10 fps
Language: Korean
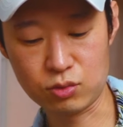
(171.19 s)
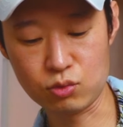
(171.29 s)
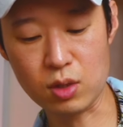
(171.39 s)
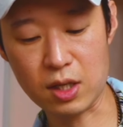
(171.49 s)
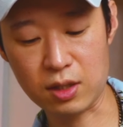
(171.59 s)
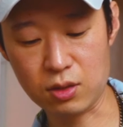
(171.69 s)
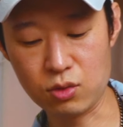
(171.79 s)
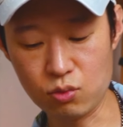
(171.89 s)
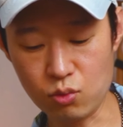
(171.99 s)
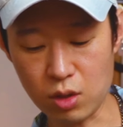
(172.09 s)
우와!
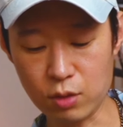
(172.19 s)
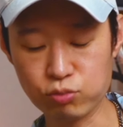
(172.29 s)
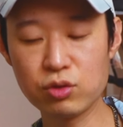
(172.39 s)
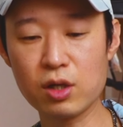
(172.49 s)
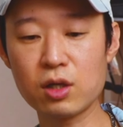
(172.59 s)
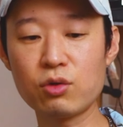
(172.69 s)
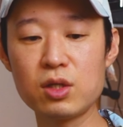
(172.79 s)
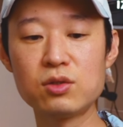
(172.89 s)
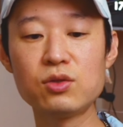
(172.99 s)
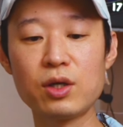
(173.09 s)
우와 무게가 꽤
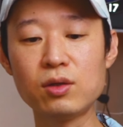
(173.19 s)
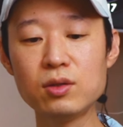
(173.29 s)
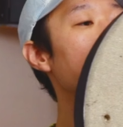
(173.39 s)
있는데요?